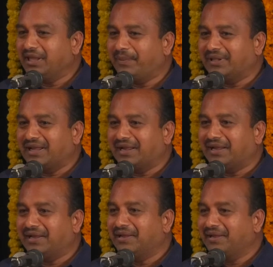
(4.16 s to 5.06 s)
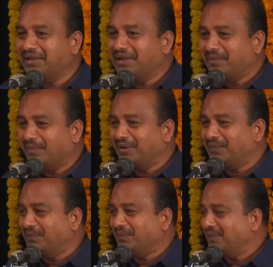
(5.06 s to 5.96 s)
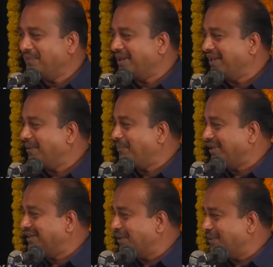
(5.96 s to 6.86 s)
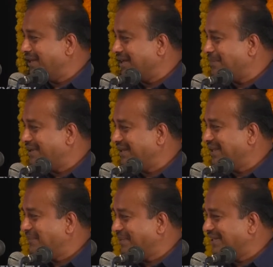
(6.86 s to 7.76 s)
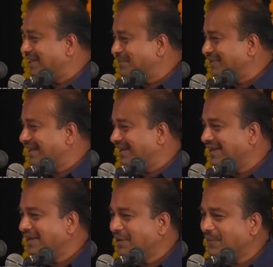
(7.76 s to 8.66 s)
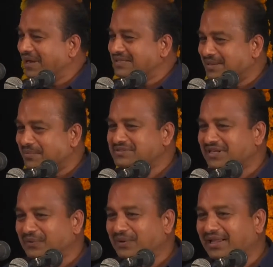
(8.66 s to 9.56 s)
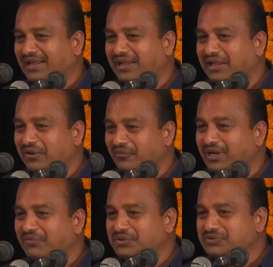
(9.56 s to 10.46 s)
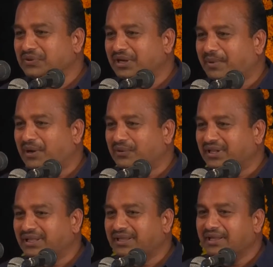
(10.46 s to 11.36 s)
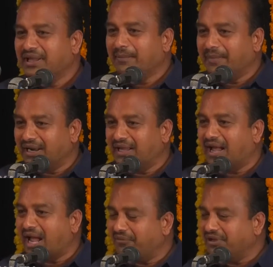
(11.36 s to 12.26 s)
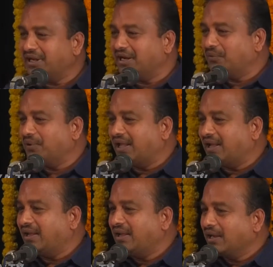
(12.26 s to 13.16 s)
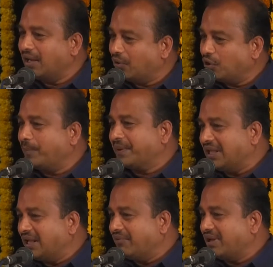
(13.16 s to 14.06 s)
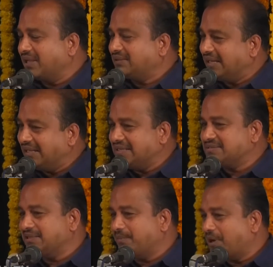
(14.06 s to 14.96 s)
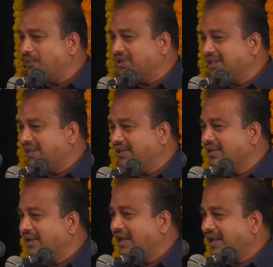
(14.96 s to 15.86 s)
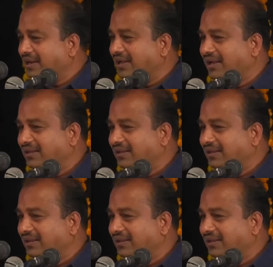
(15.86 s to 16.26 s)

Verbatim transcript: ఇప్పటిదాకా మనం మరి పెద్దలు ఉన్నారు కాబట్టి పెద్దల ముందర కొన్ని సమస్యలను కూడా విన్నవించుకుంటే బాగుంటుంది మన ఆవేదనను కూడా గౌరవప్రదంగా వారికి తెలియజేస్తే బాగుంటుంది అన్న